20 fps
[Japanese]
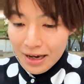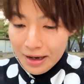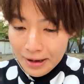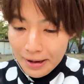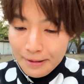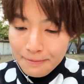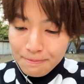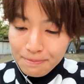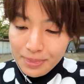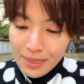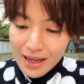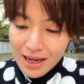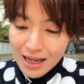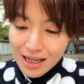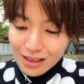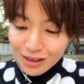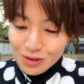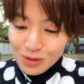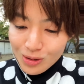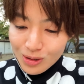はい、こ
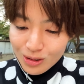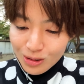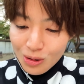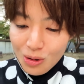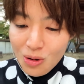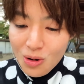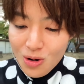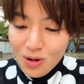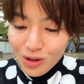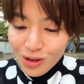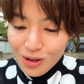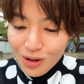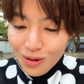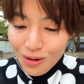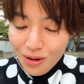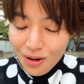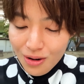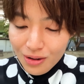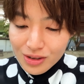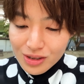れ東
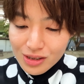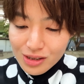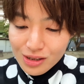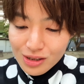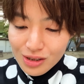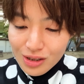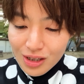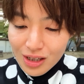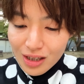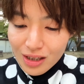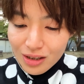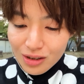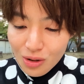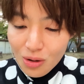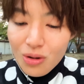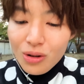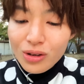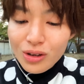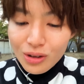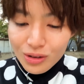京水
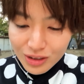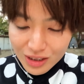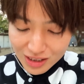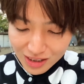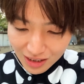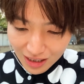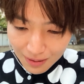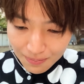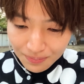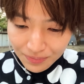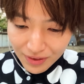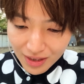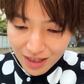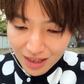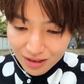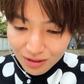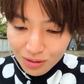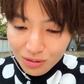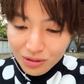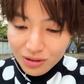道局ですね、
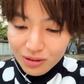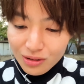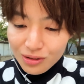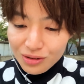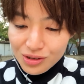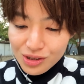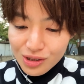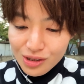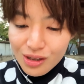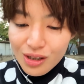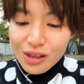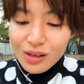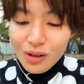東京その水